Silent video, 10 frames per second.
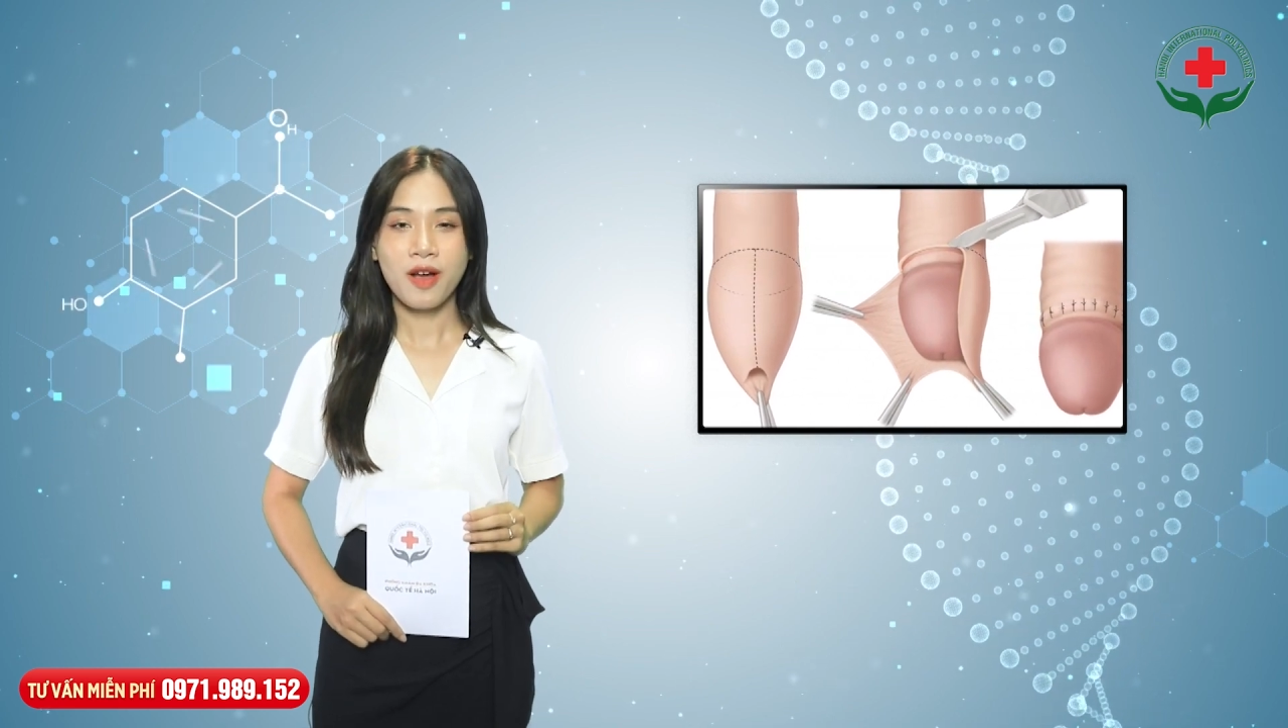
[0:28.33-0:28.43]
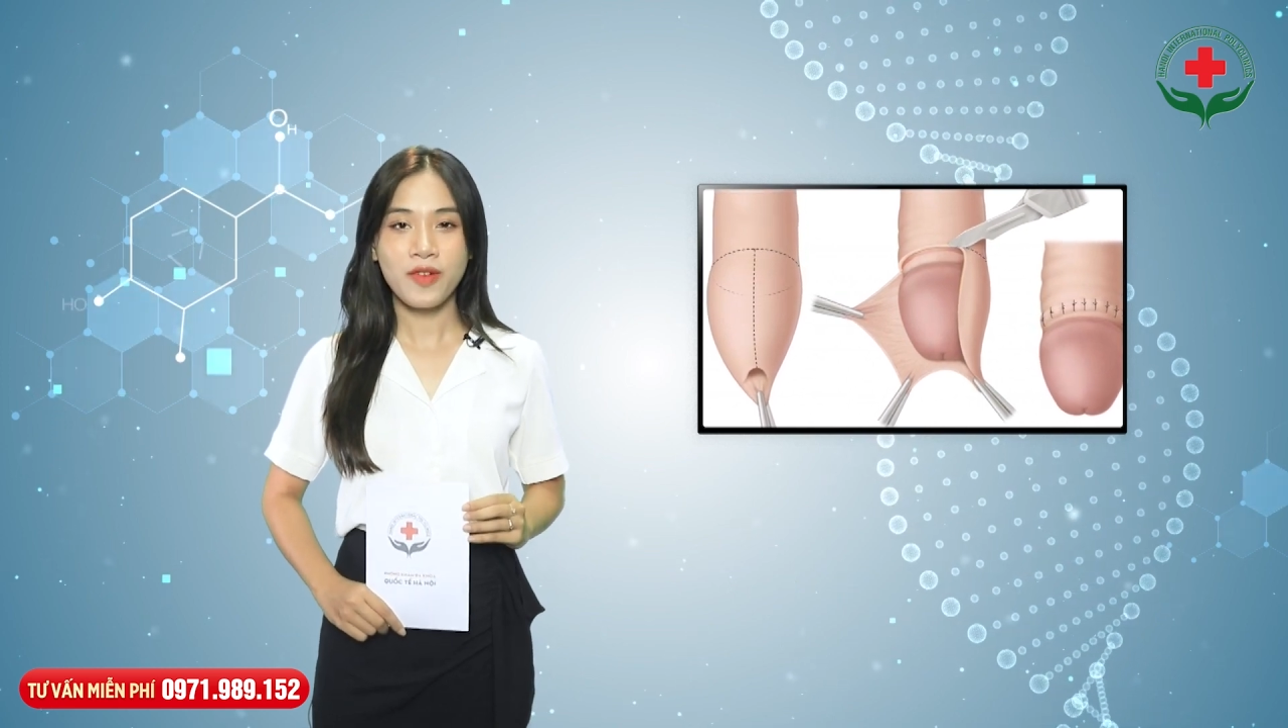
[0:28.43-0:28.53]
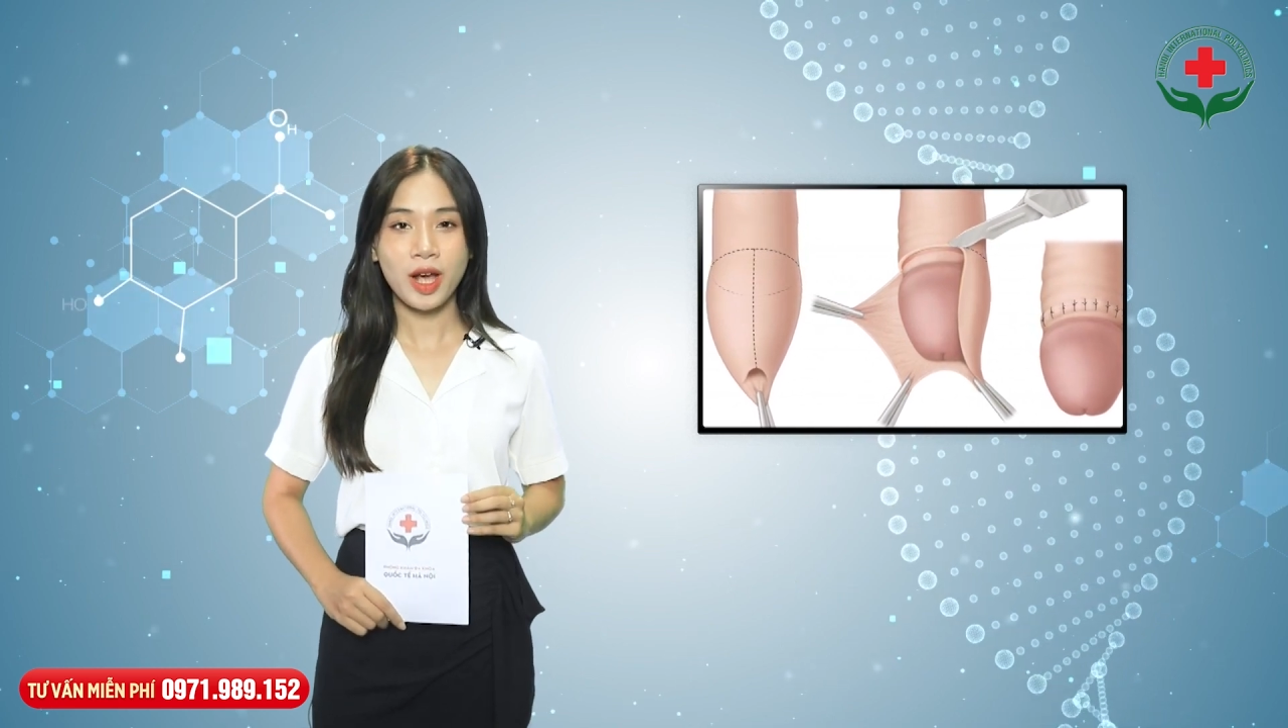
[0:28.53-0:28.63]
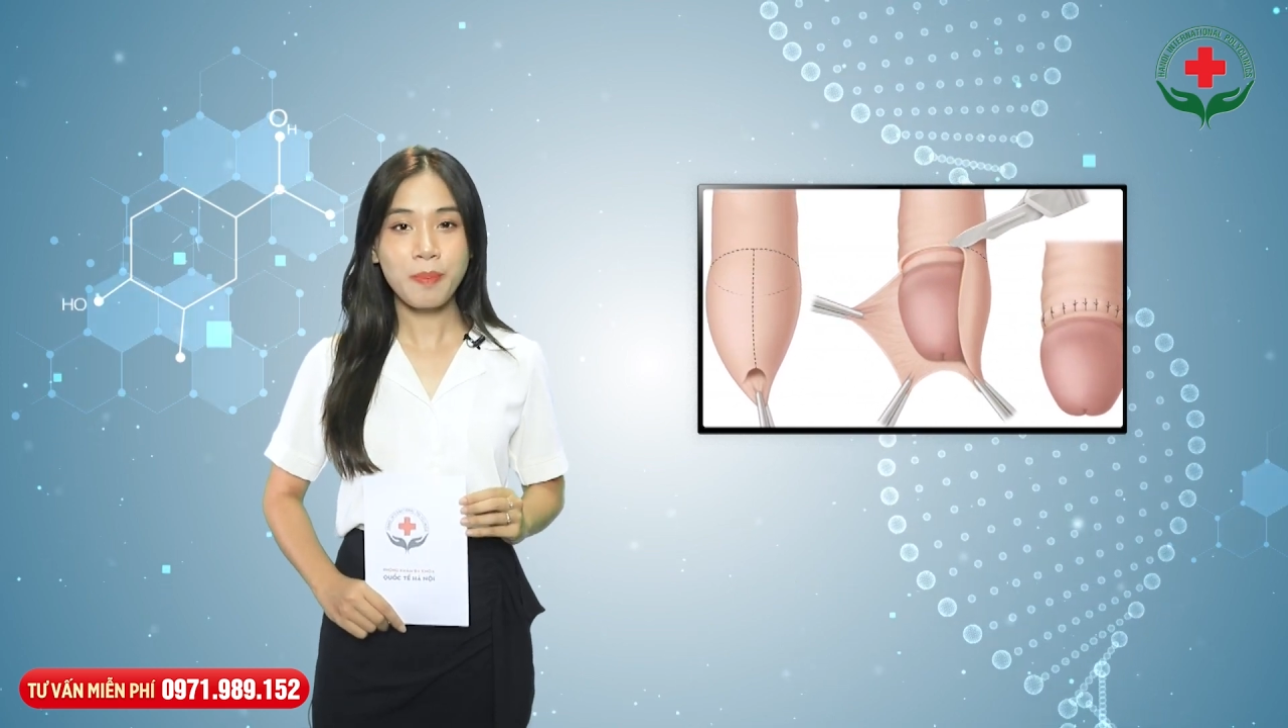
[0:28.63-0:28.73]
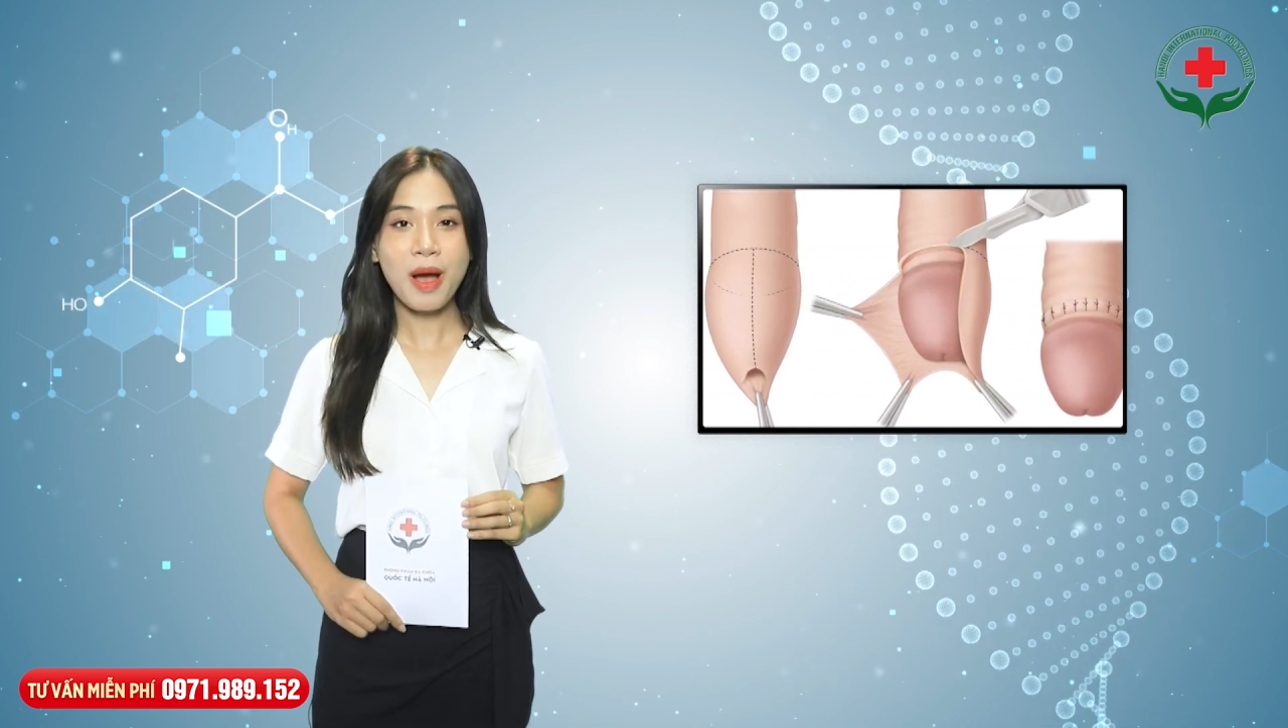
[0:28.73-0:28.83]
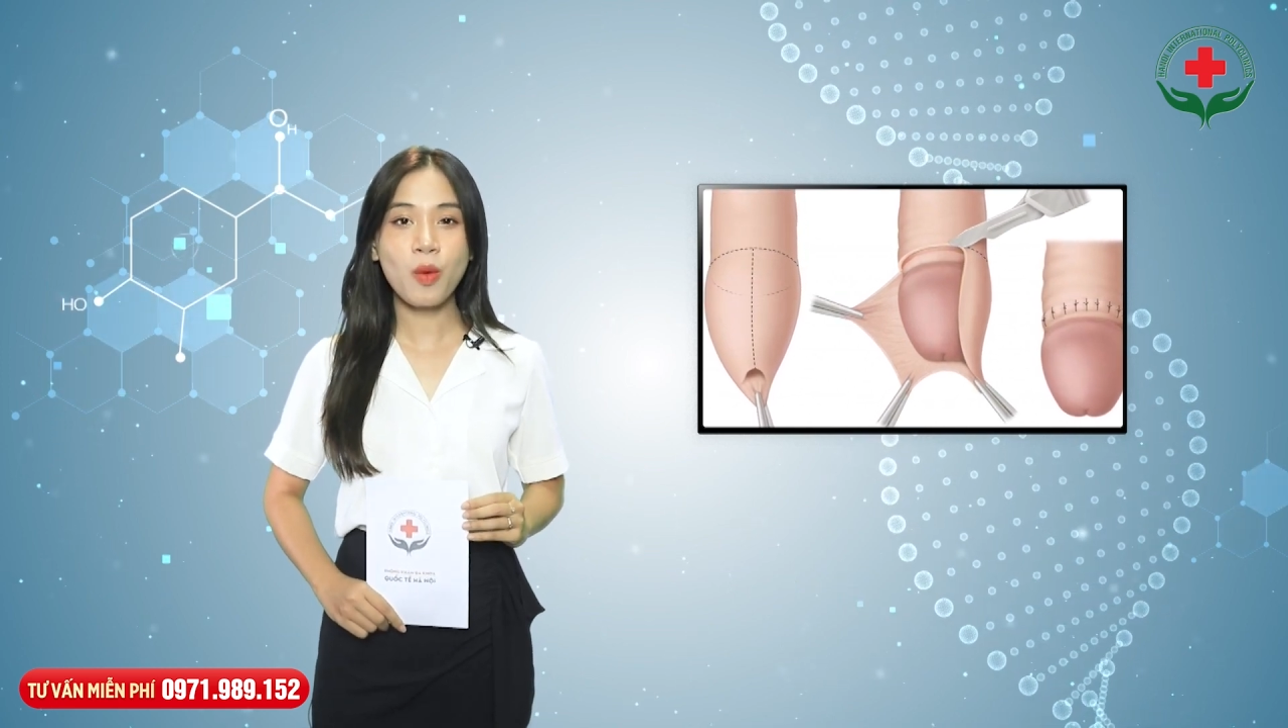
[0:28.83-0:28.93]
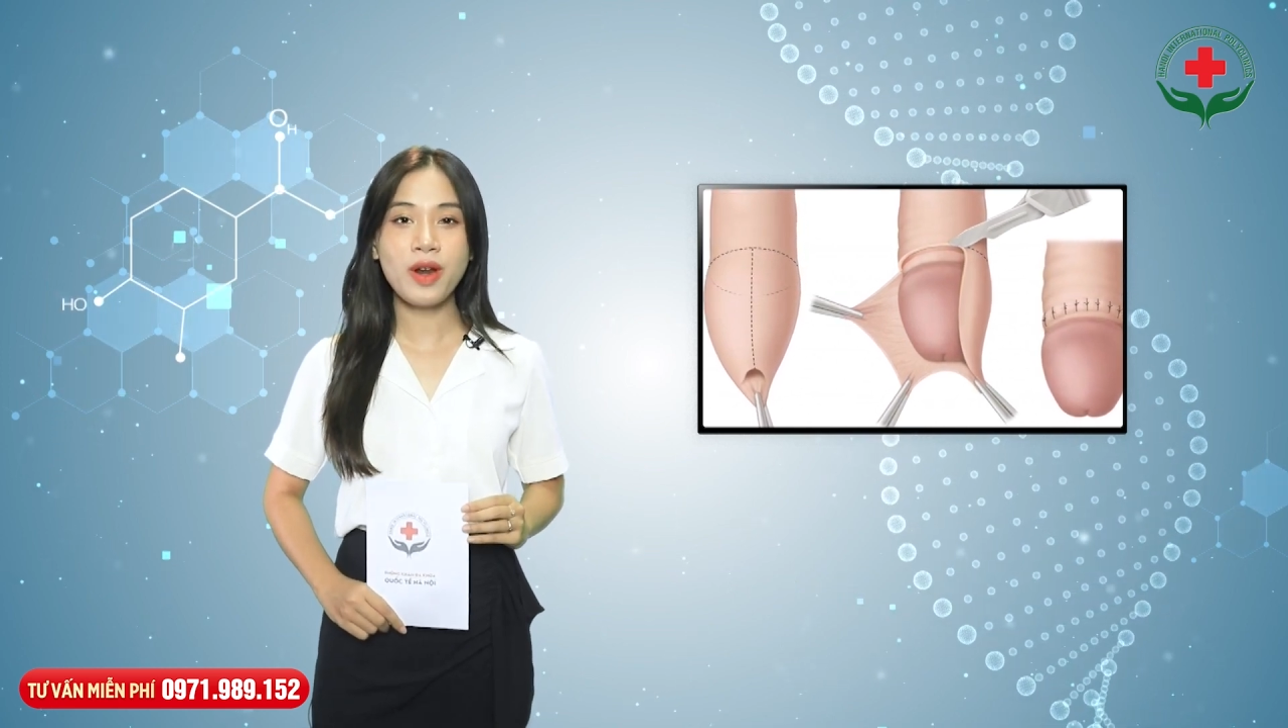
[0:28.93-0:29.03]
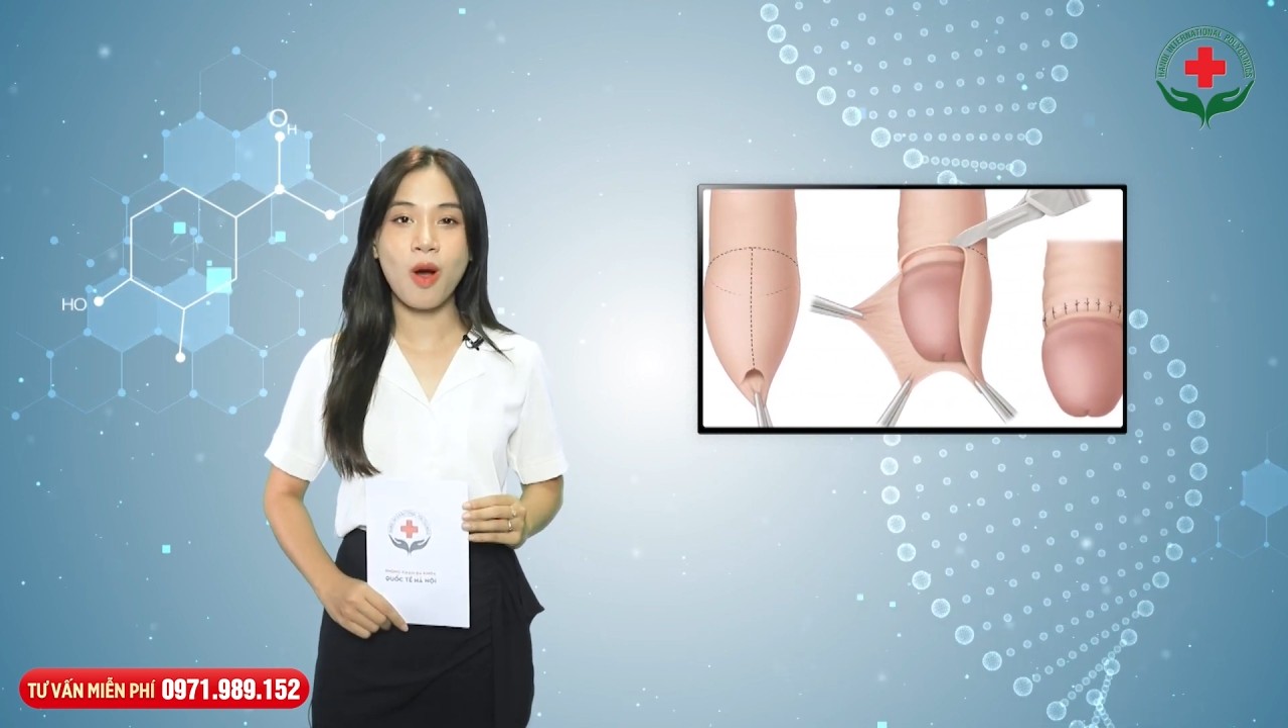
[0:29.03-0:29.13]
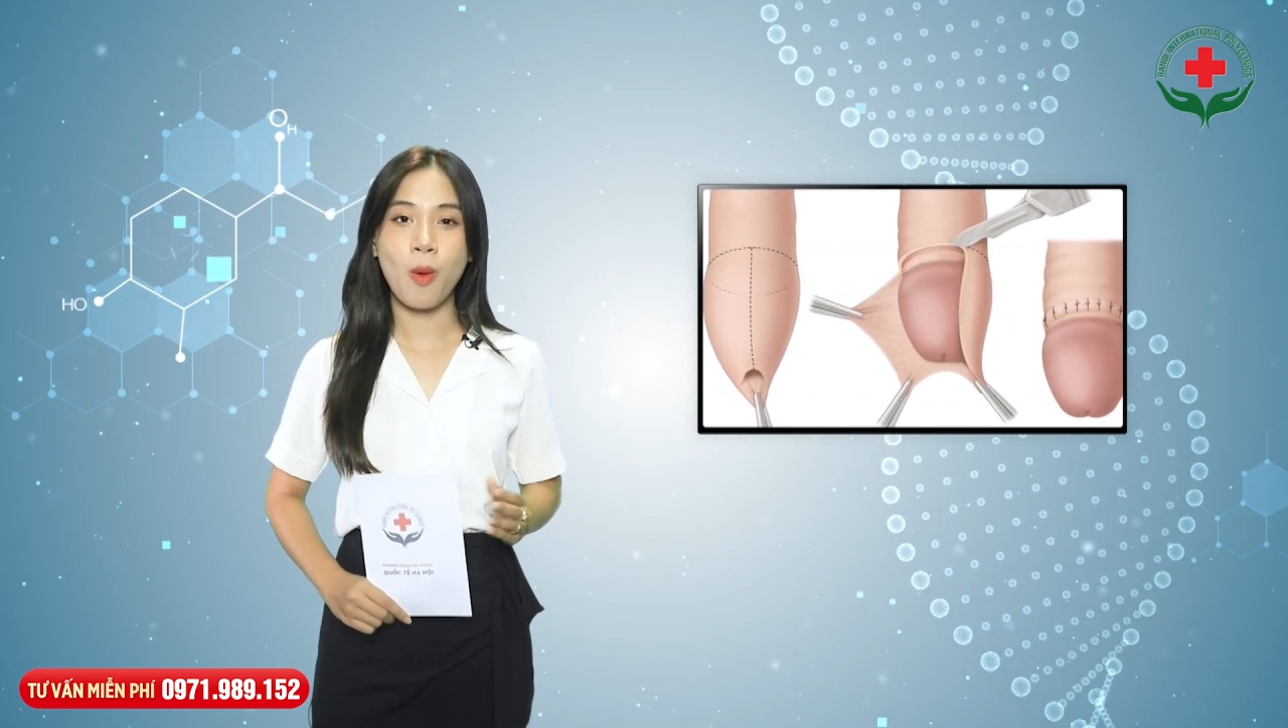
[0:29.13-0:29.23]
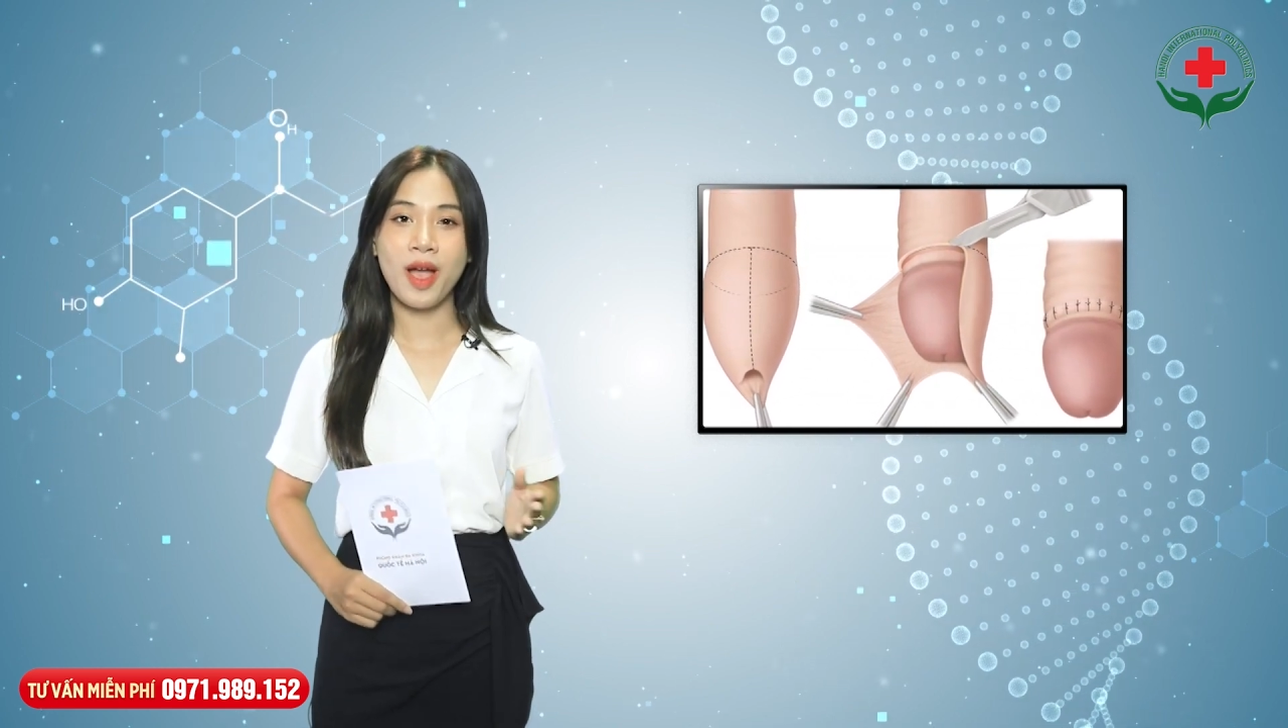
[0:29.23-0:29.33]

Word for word: và cắt bao quy đầu